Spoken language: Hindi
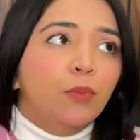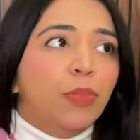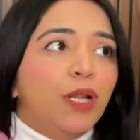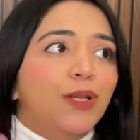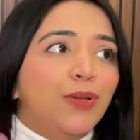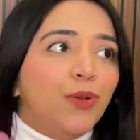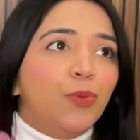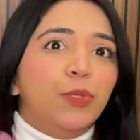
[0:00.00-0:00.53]

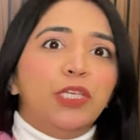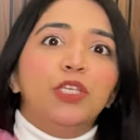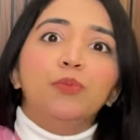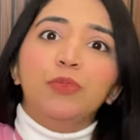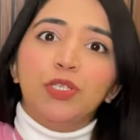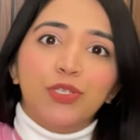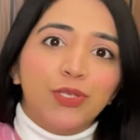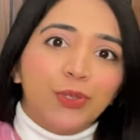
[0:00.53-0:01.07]
बिल्कुल भी
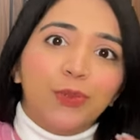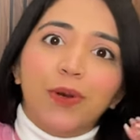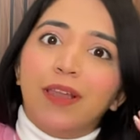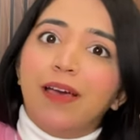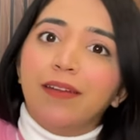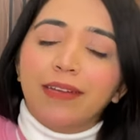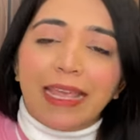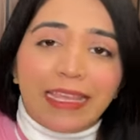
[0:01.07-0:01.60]
मीशो
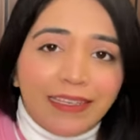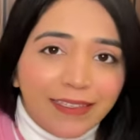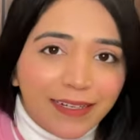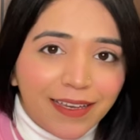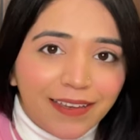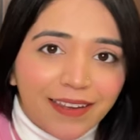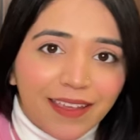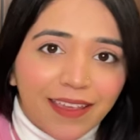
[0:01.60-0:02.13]
वाला नहीं
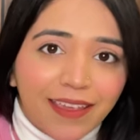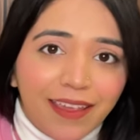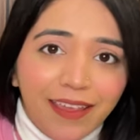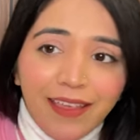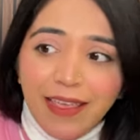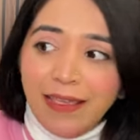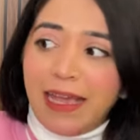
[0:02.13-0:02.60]
लग रहा है